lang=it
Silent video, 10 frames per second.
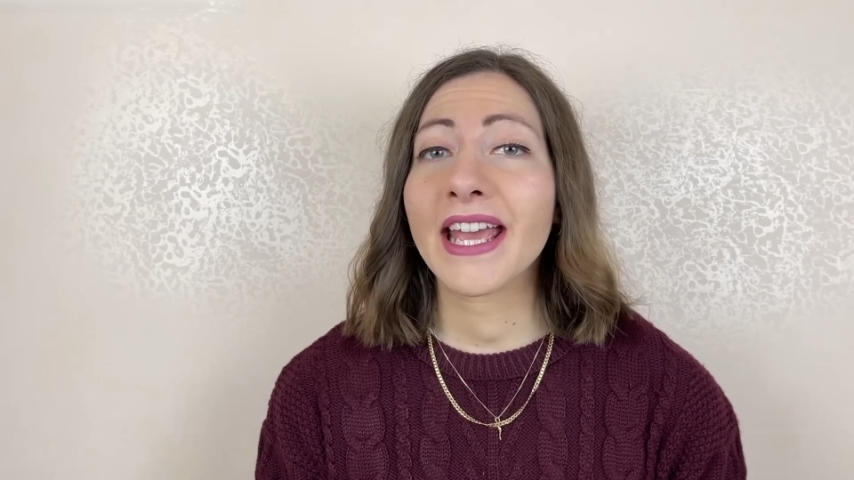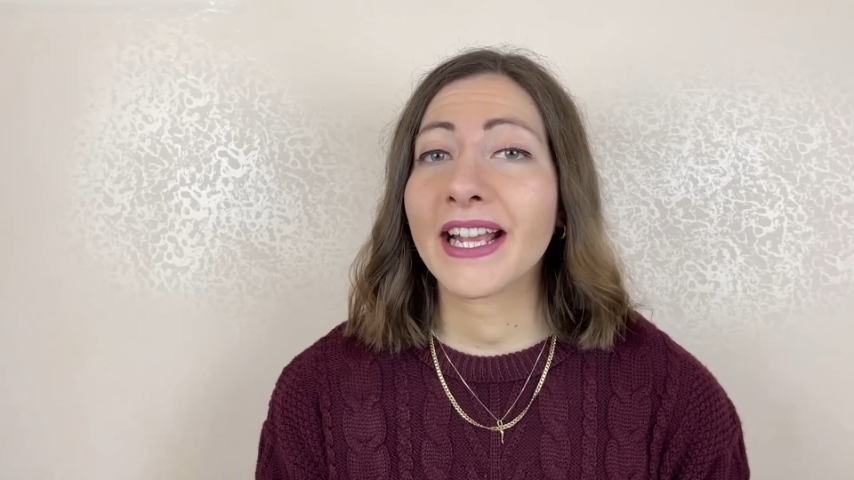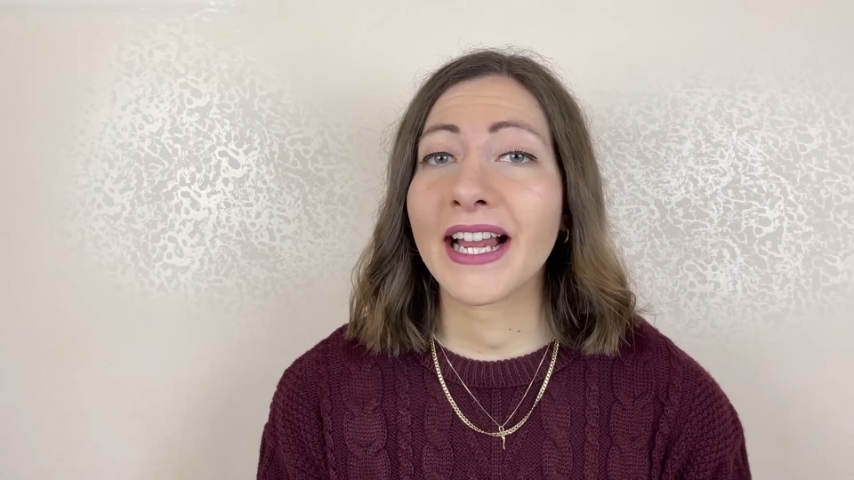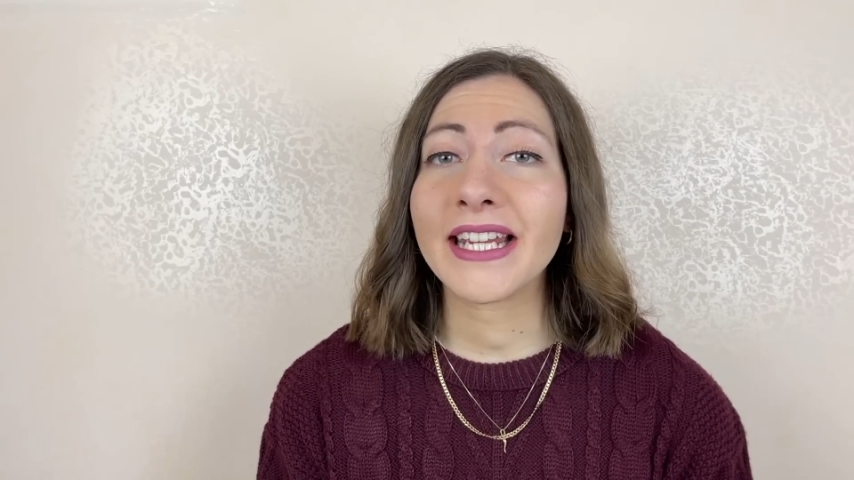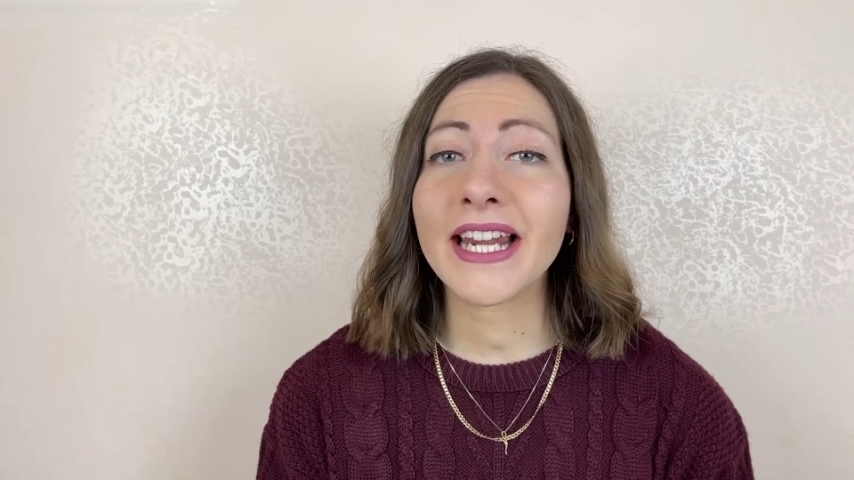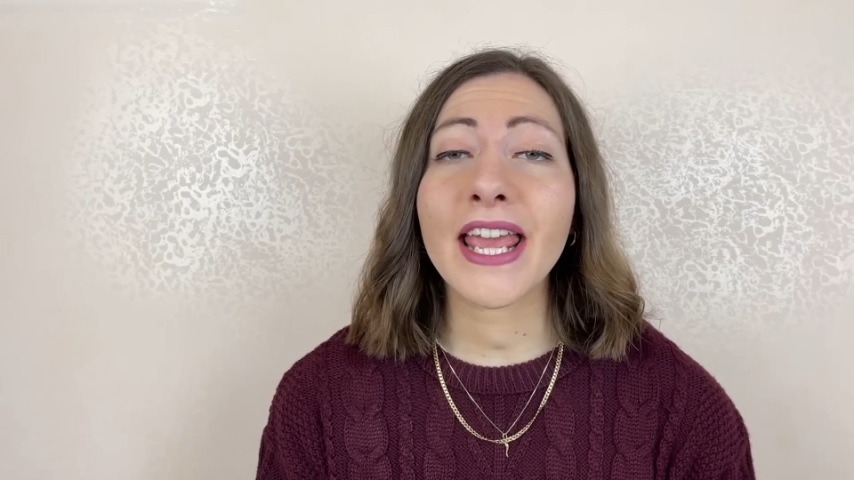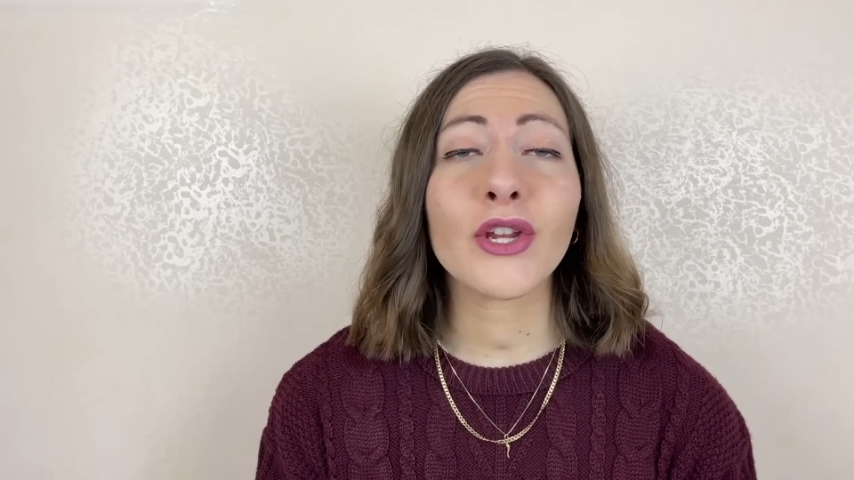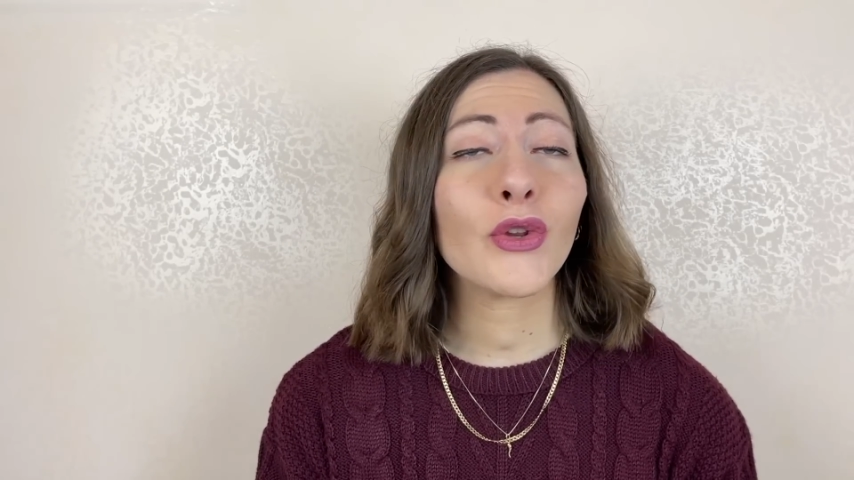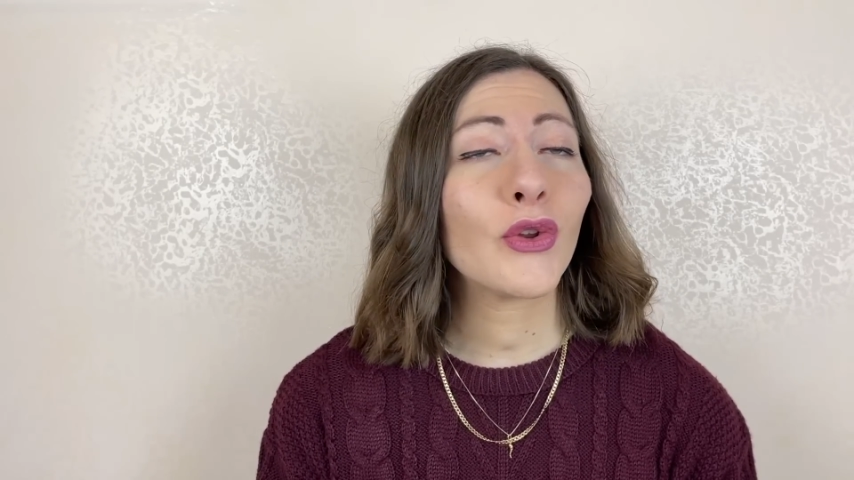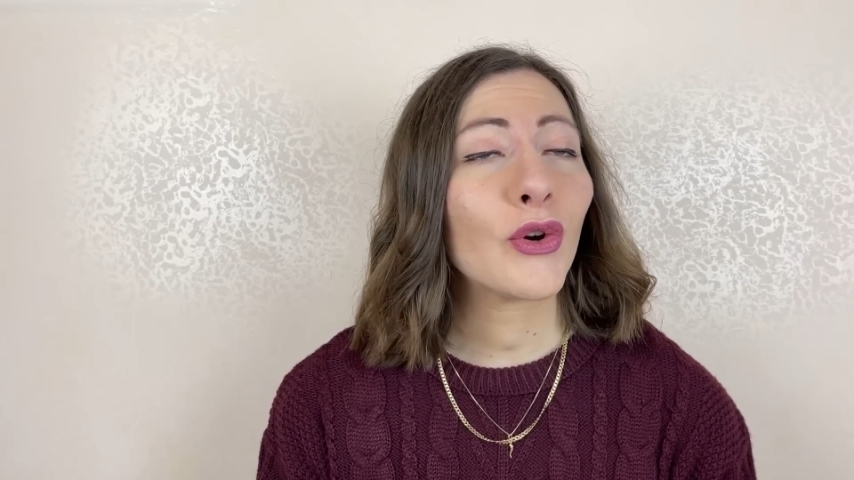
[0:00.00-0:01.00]
Galilei
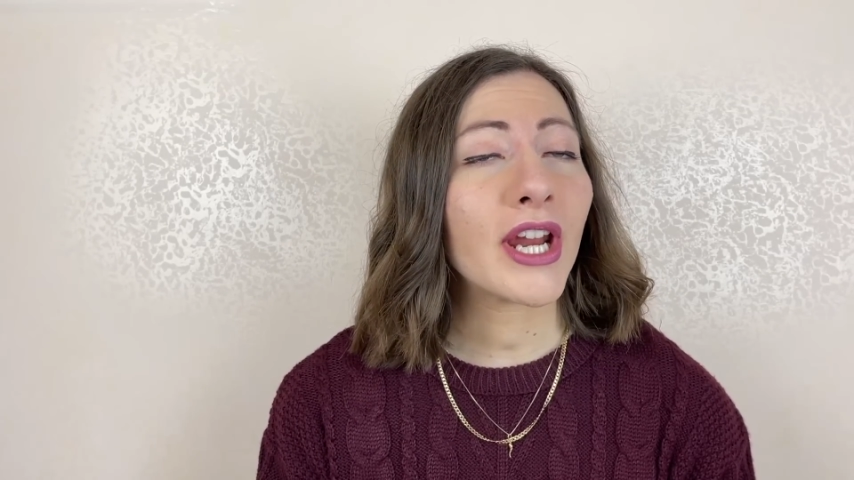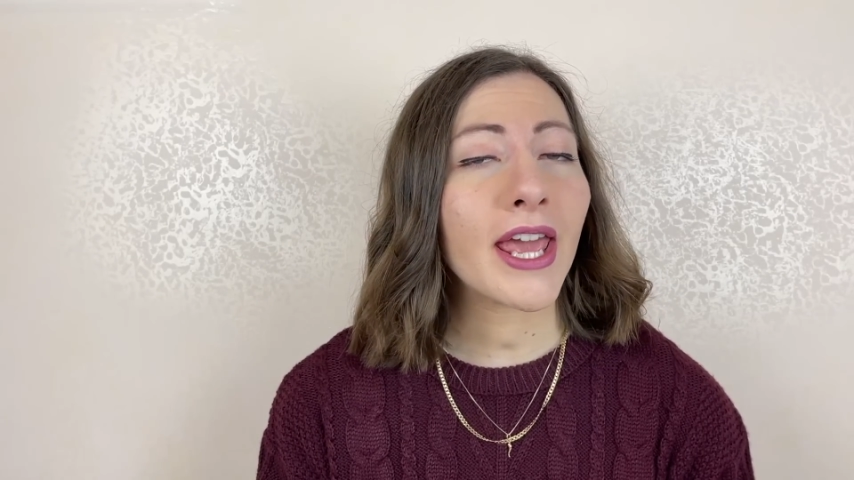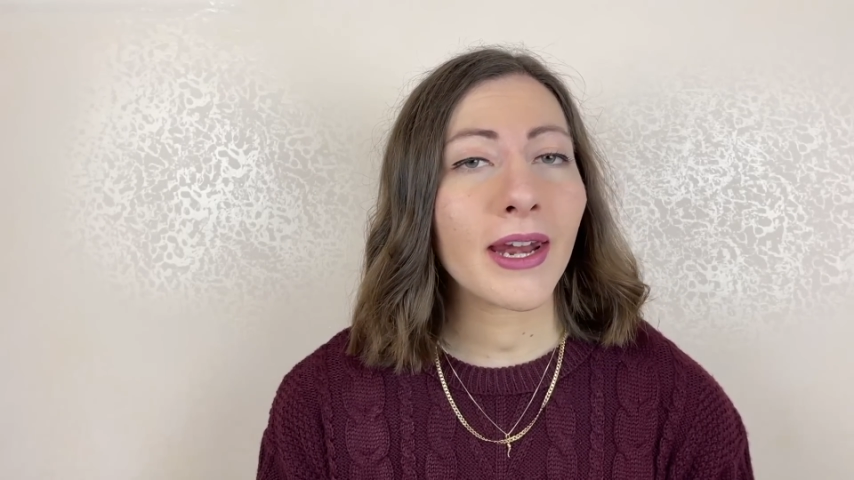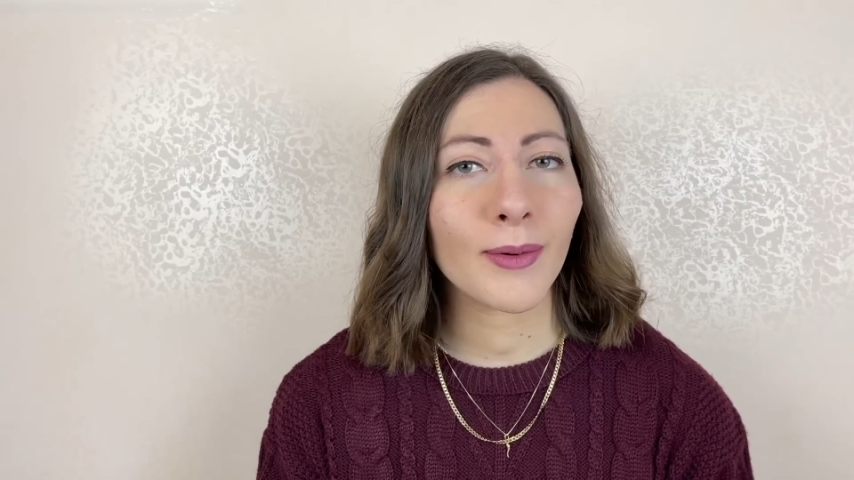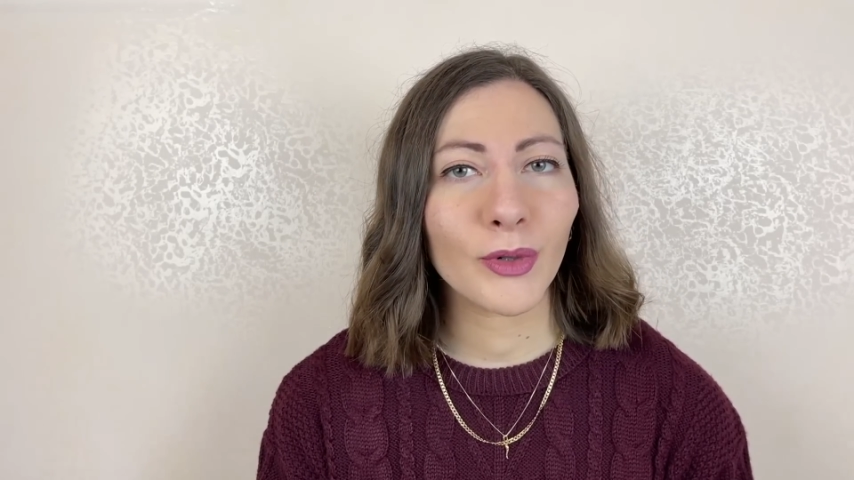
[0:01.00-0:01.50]
non era